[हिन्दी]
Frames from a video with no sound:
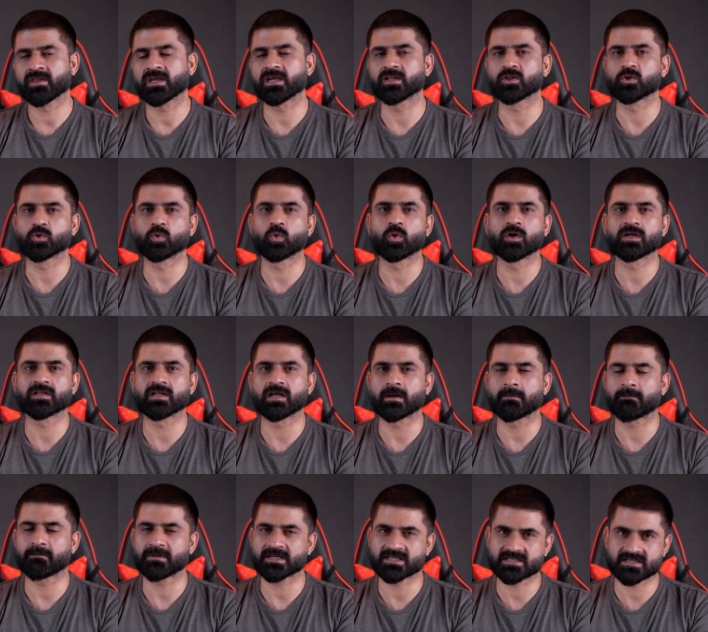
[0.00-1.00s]
कि
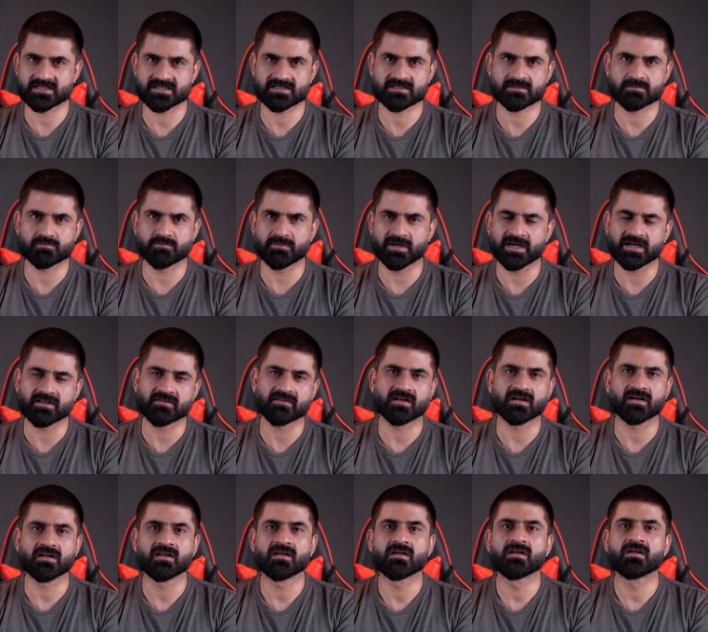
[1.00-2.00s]
2025 मेड
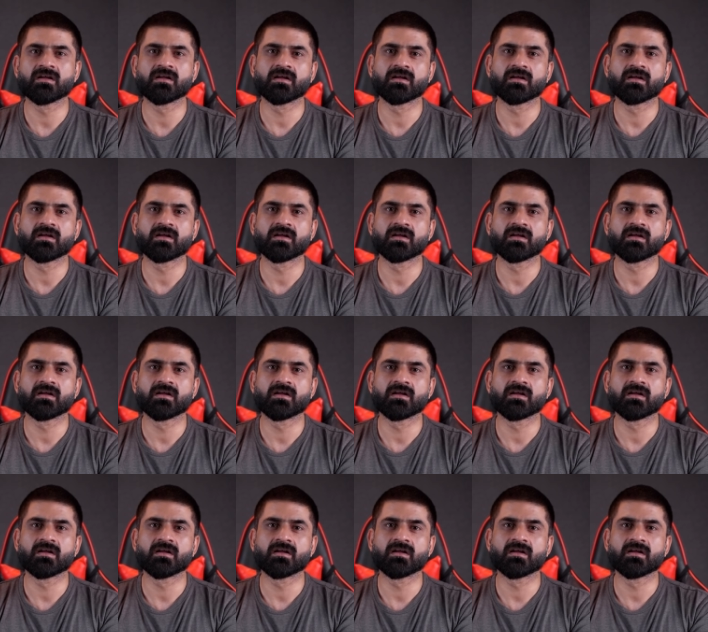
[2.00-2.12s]
तक